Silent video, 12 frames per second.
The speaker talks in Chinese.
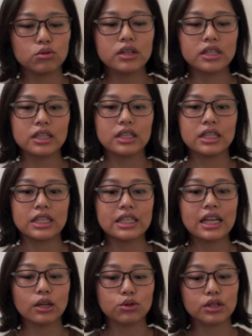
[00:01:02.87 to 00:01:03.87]
最近
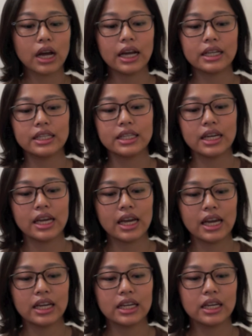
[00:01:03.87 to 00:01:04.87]
经常去看一
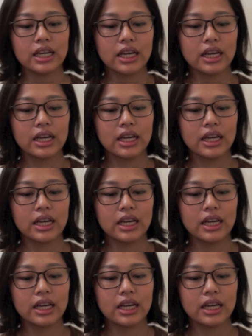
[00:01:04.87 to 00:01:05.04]
些